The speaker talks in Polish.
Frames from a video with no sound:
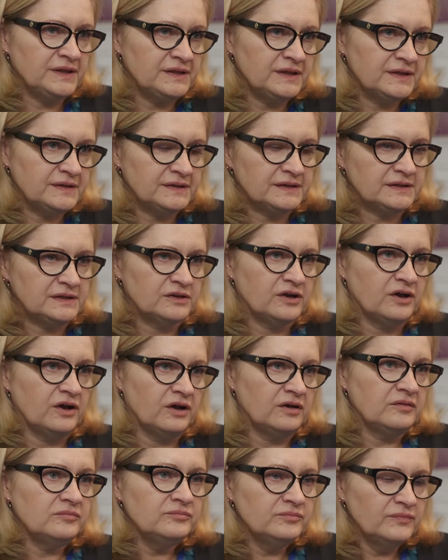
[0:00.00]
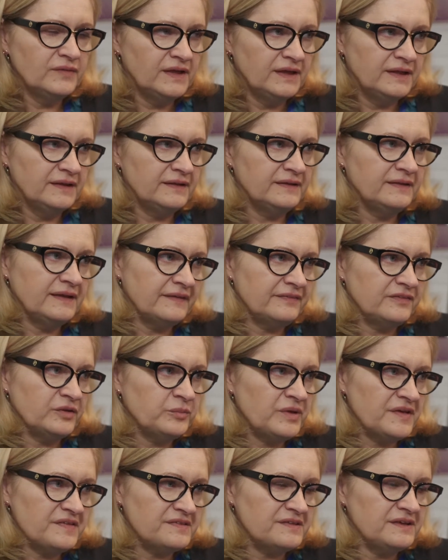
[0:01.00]
i nie tylko.
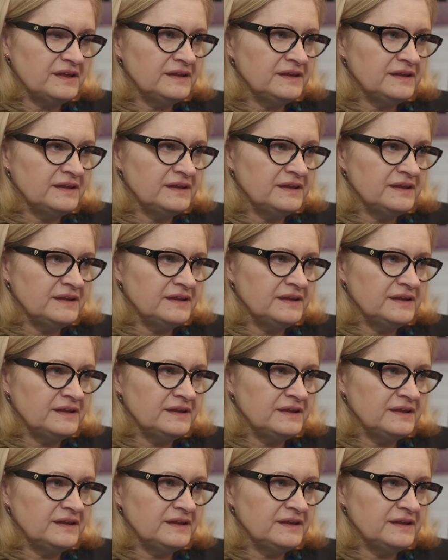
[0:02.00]
Natomiast